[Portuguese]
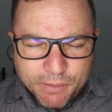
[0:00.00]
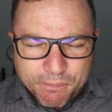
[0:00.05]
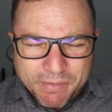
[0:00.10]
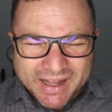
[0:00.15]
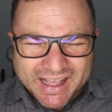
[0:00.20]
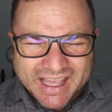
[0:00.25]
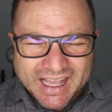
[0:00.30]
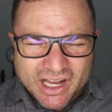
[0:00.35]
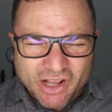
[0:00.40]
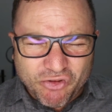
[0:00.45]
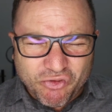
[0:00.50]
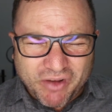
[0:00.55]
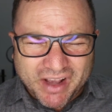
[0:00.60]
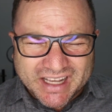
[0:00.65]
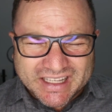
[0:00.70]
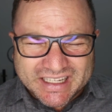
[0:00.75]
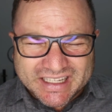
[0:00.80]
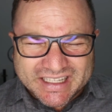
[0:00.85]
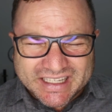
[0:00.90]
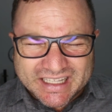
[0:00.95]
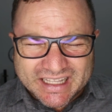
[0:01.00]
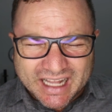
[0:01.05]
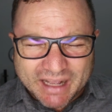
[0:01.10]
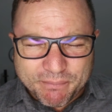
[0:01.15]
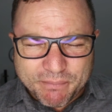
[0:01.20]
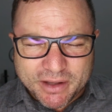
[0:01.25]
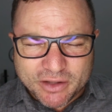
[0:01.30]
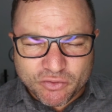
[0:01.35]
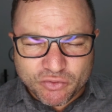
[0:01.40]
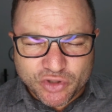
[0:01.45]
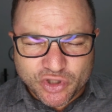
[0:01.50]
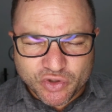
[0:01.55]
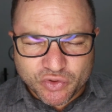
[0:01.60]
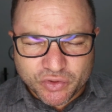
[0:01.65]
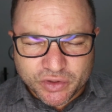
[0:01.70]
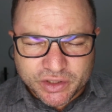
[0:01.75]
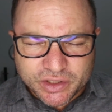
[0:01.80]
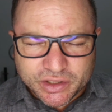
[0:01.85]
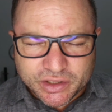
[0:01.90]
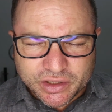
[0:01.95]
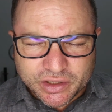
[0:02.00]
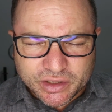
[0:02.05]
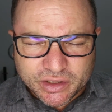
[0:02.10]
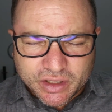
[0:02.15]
Pai querido, que esse ensinamento de hoje